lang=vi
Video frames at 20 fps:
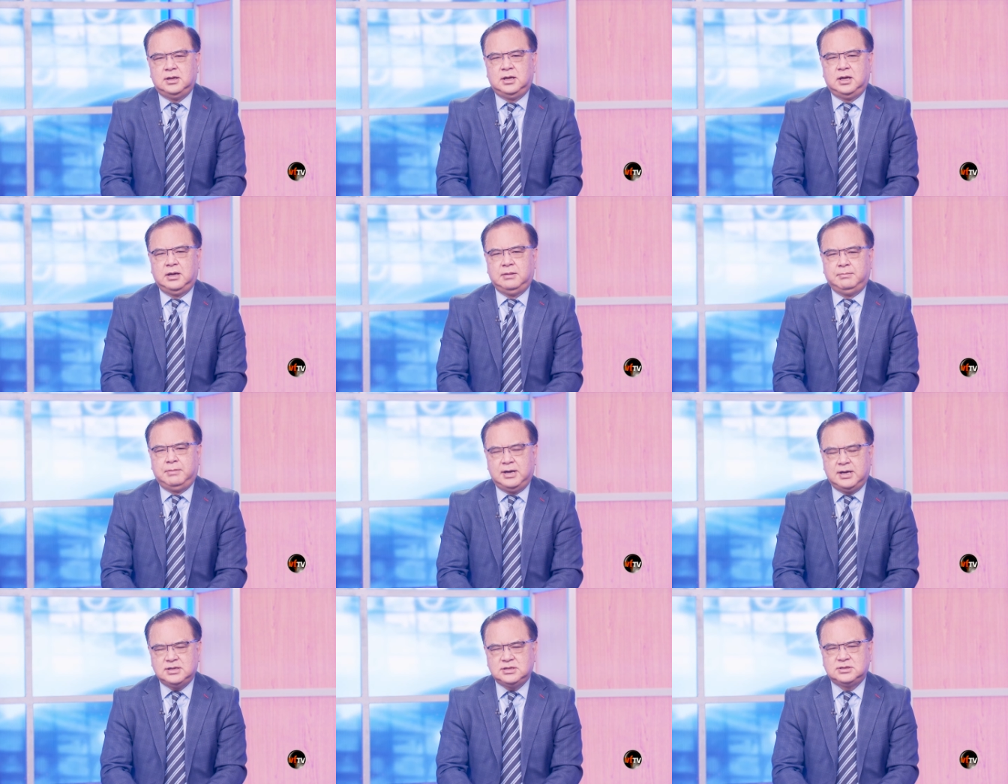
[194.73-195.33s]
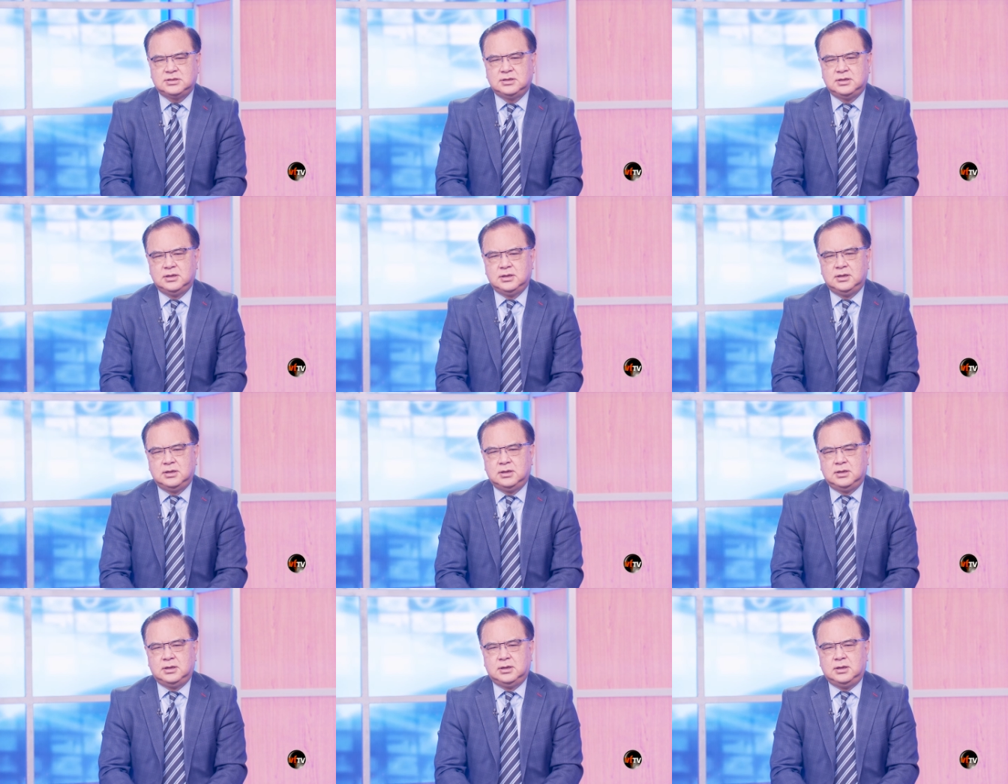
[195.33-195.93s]
Hamas
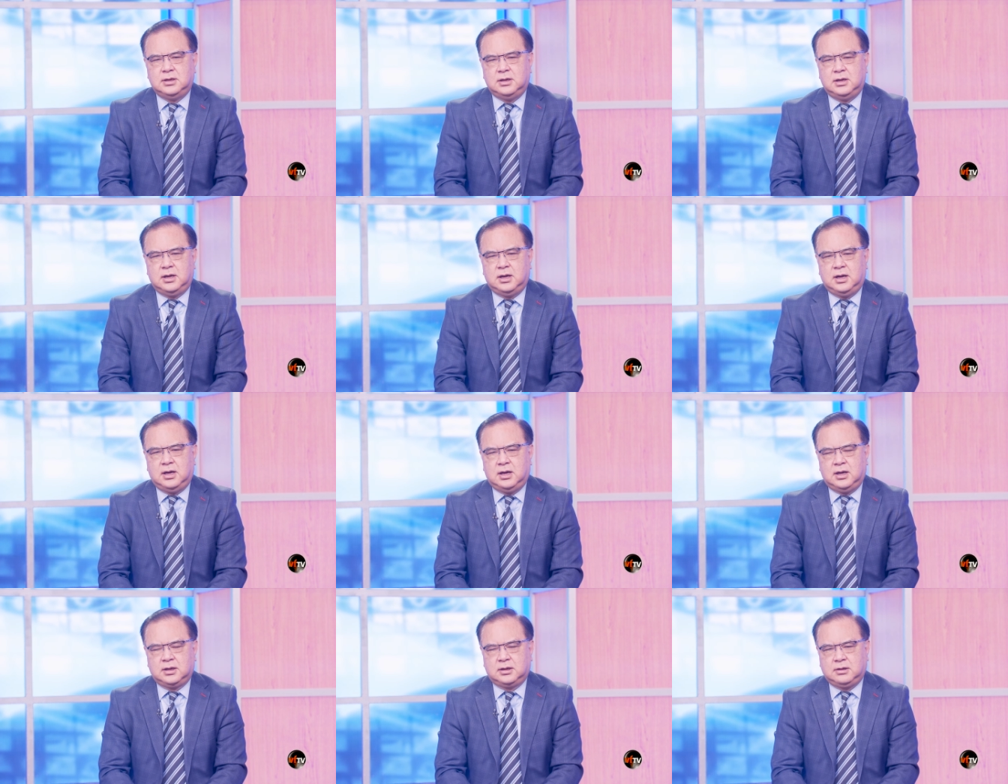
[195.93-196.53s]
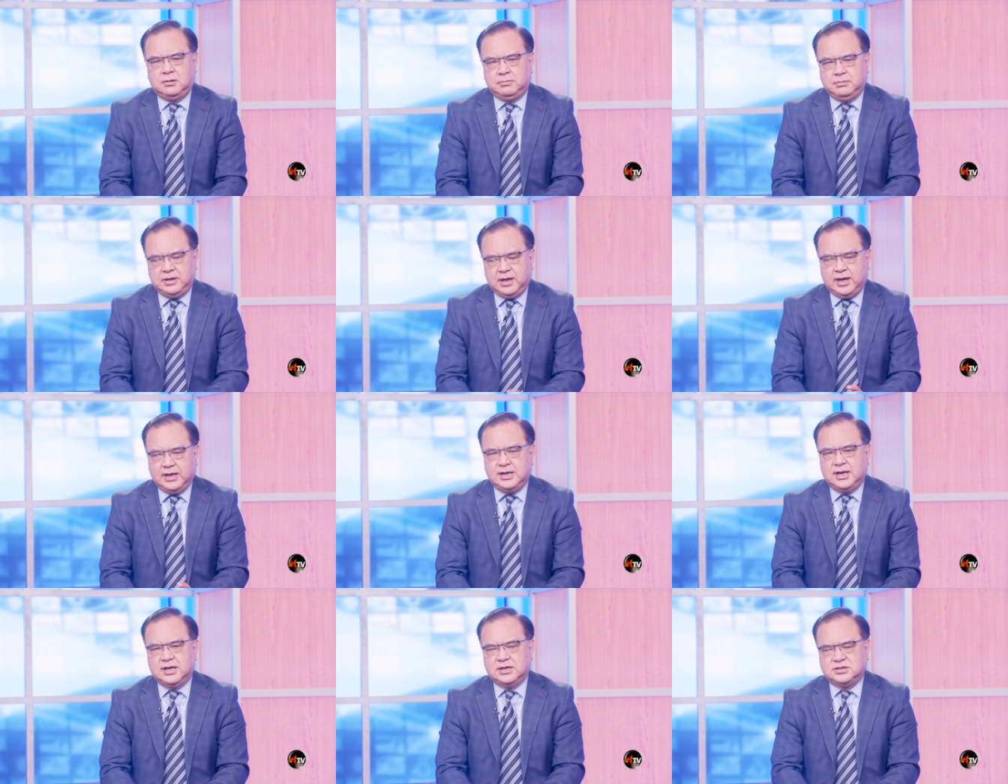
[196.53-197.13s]
uh, trong
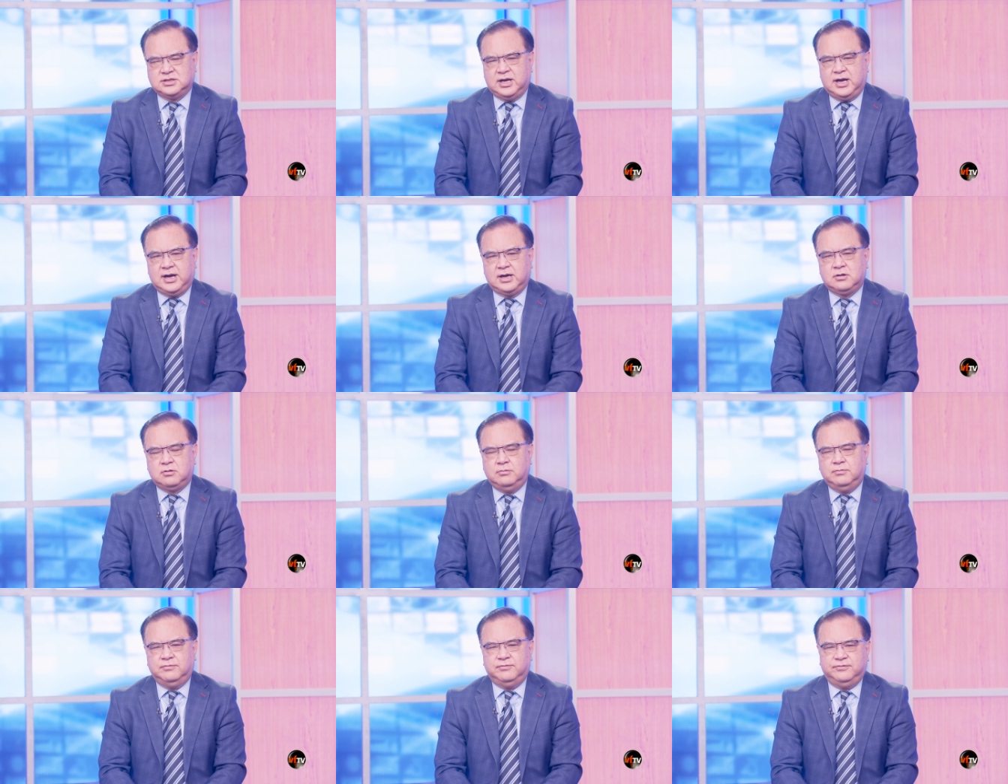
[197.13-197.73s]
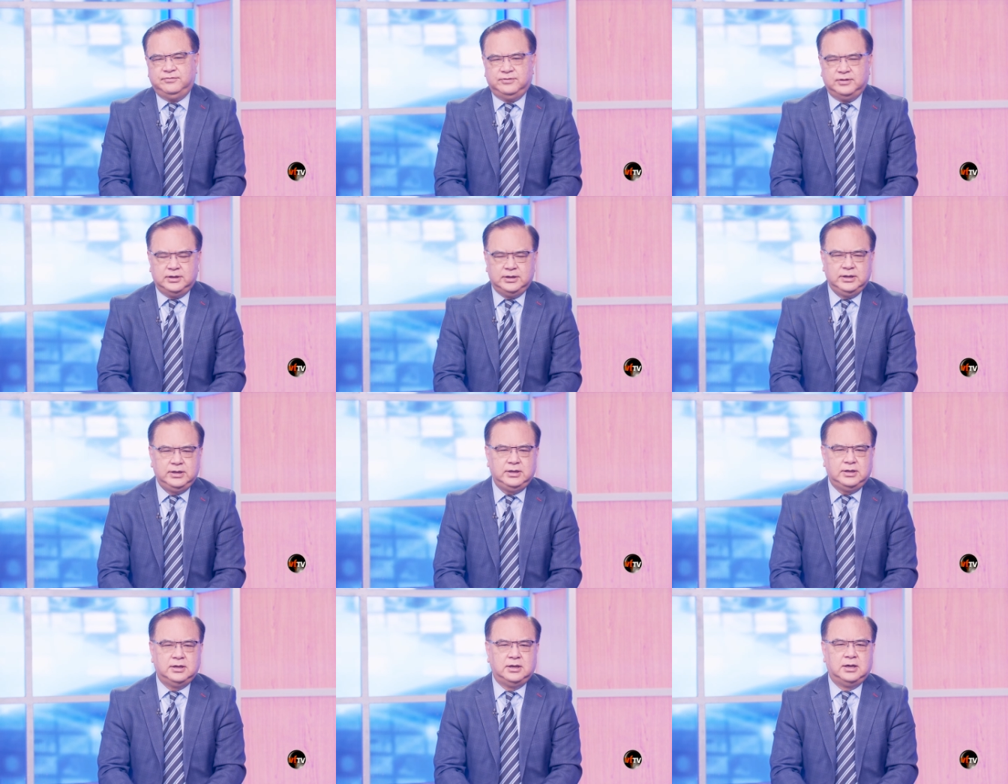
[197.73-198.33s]
giải Gaza cùng
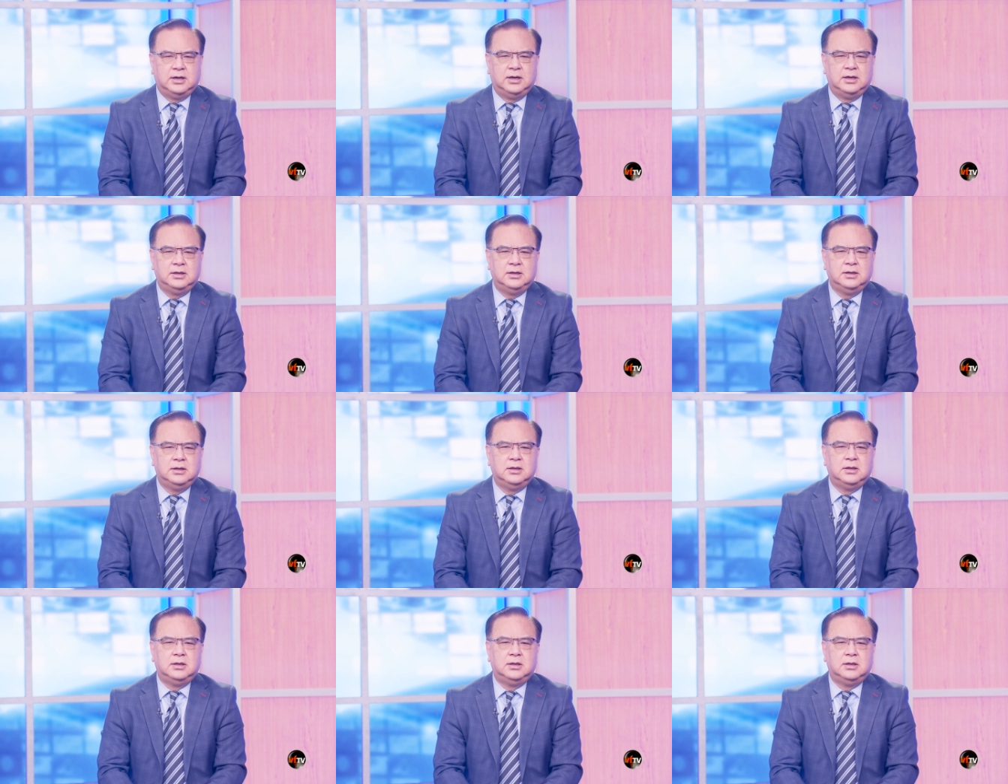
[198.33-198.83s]
với uh,